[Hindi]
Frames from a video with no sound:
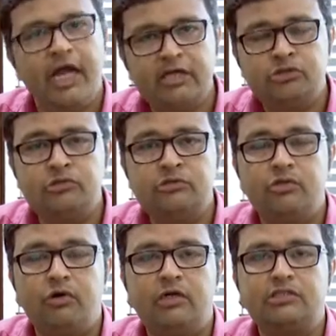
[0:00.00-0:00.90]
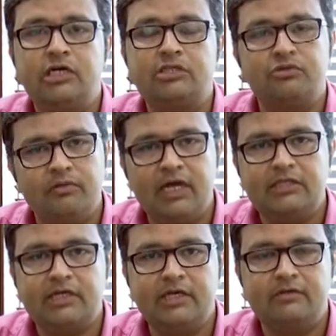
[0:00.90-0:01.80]
एक जून 2016
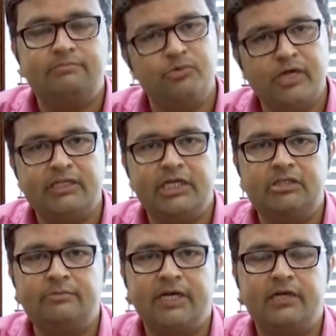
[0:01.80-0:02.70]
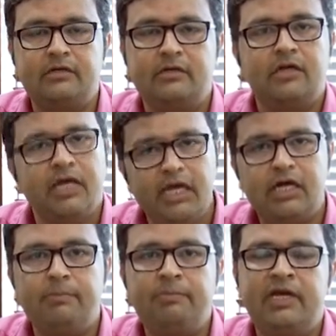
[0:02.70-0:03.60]
से पूरे देश में
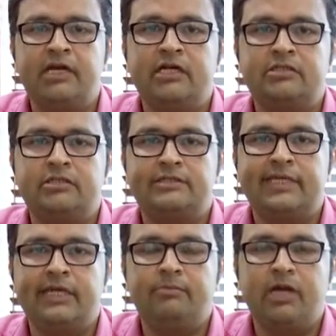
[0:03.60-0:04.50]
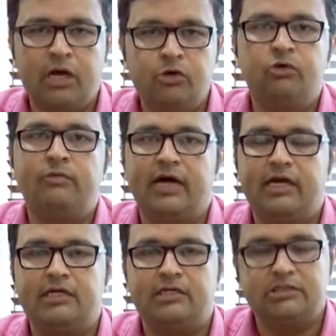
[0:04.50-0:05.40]
इनकम डिक्लेरेशन स्कीम लागू हुआ
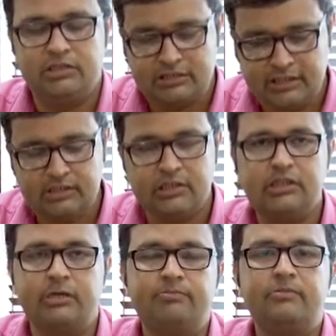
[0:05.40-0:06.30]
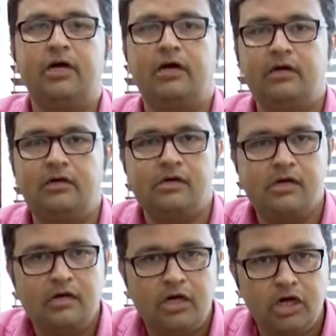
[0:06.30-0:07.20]
है जिसके तहत हम
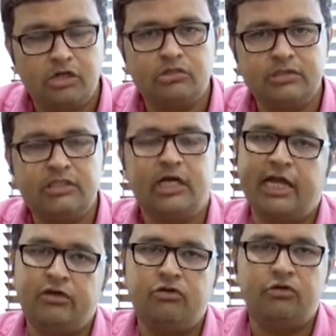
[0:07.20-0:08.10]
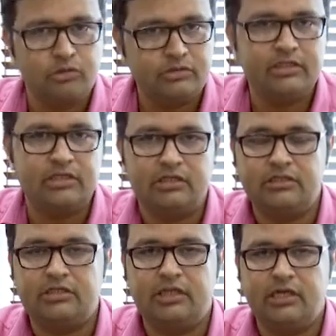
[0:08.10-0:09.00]
अघोषित आय को घोषित कर
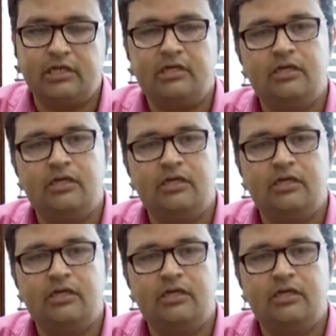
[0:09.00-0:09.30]
सकते हैं